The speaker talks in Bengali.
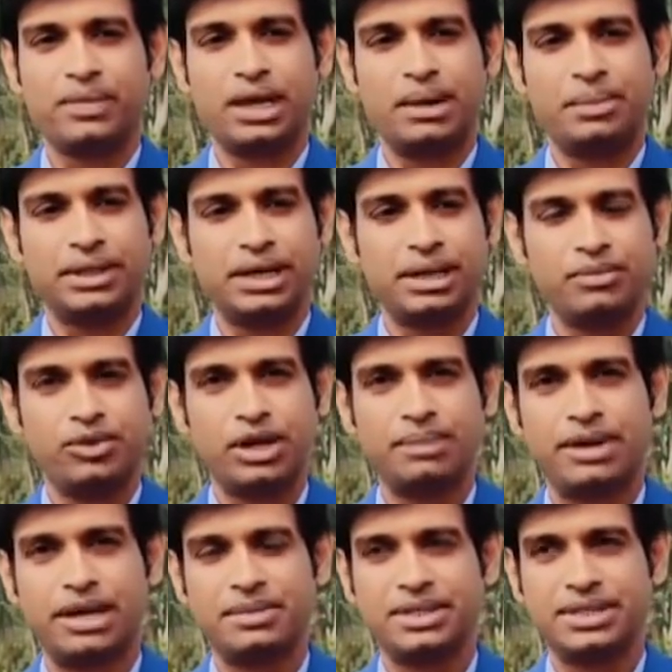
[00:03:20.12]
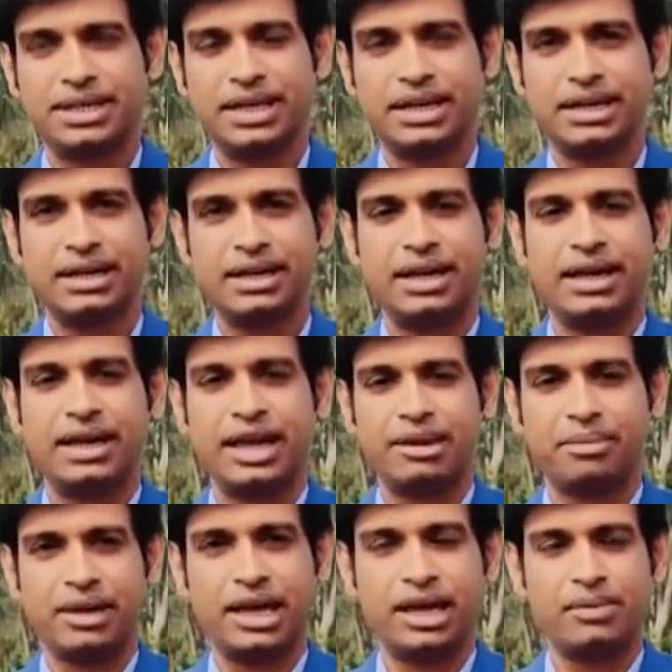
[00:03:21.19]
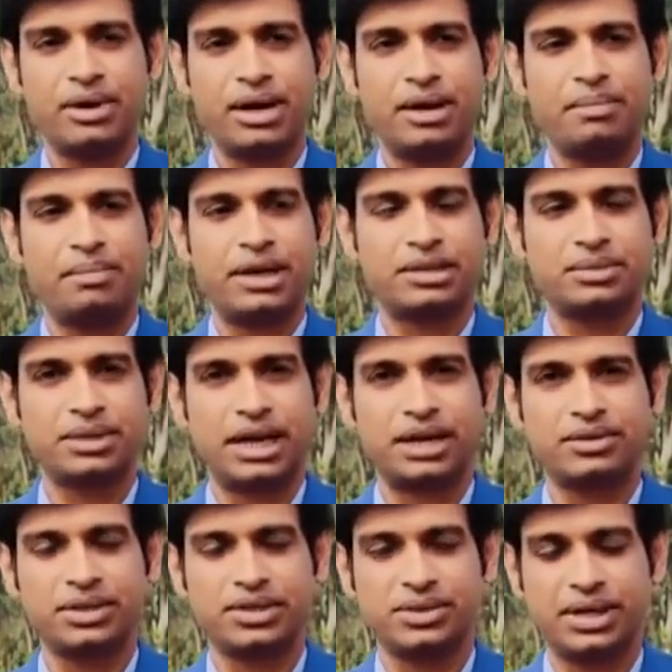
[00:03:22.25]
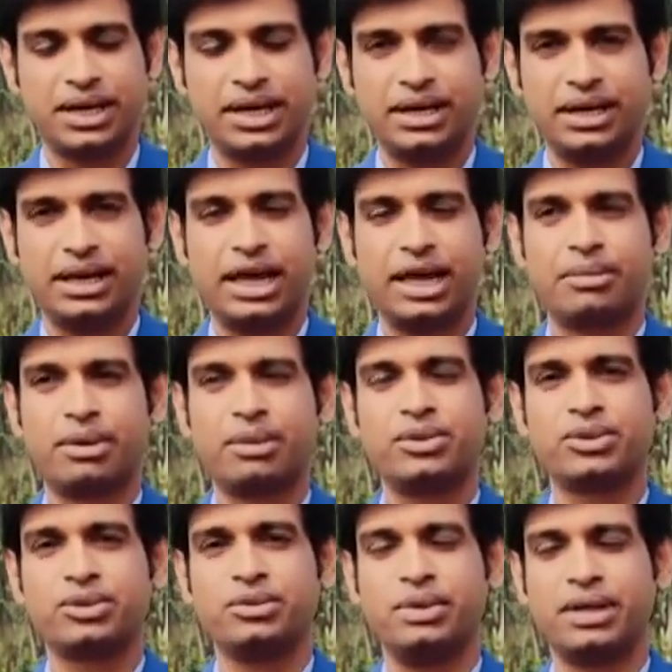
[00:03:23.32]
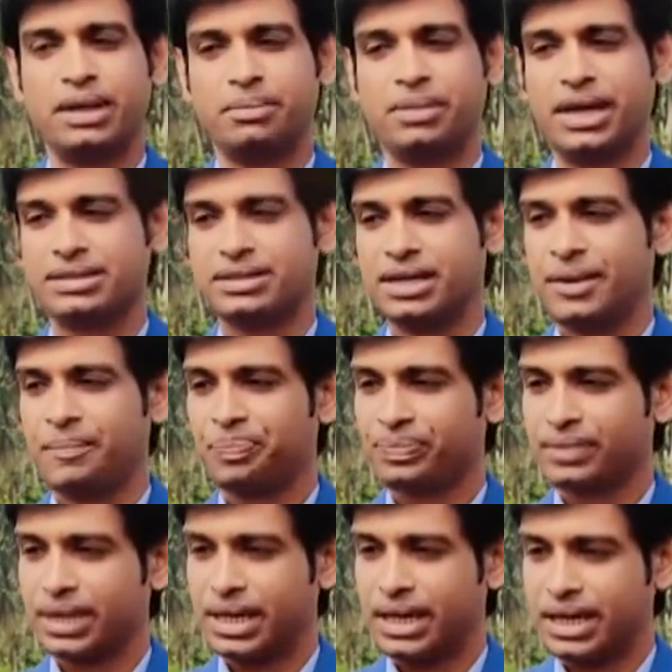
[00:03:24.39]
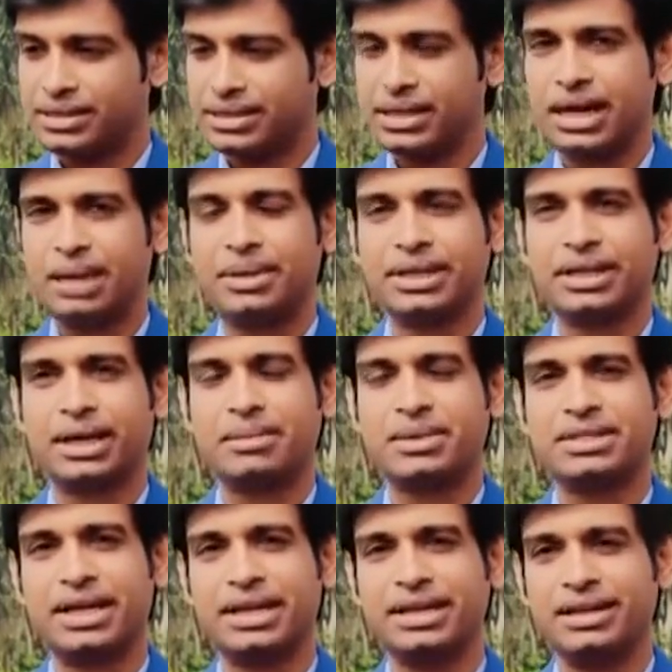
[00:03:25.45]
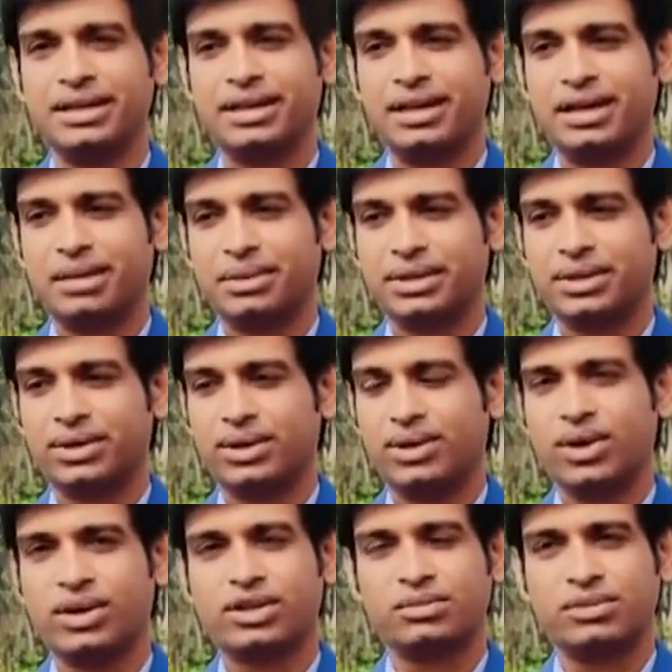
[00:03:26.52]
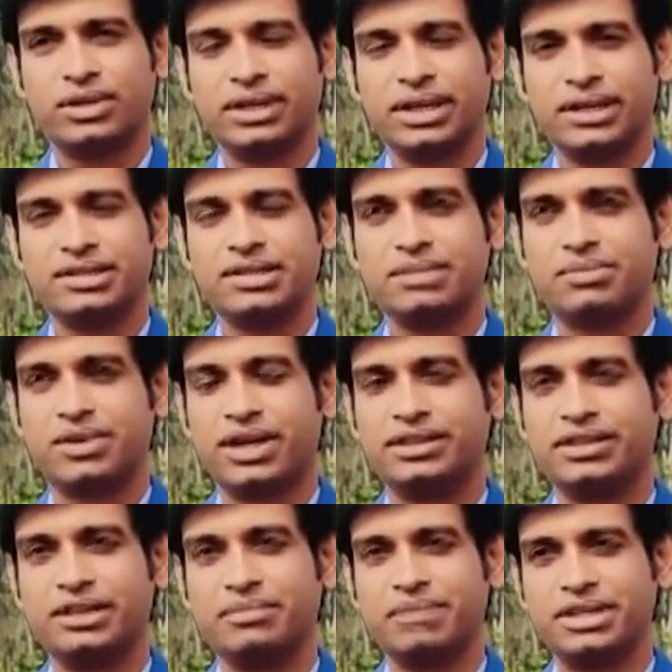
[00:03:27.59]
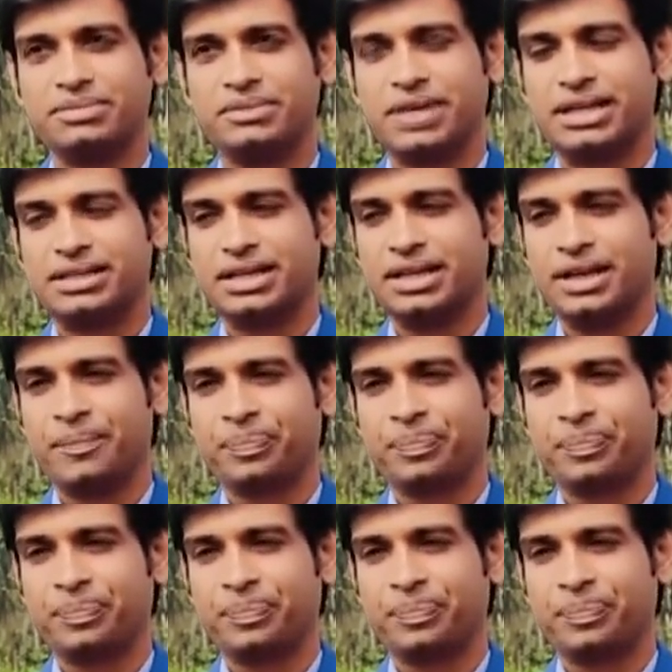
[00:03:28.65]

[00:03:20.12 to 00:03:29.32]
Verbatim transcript: আমাদের এই মুন্না পারভেজের এখানে এক বিঘা এবং পাঁচশো তার কৃষকের এখানে এক বিঘা মোট দুই বিঘা পেঁয়াজ আছেন আমাদের আমরা জানি আমাদের অক্টোবর থেকে ডিসেম্বর এই তিন মাস পেঁয়াজের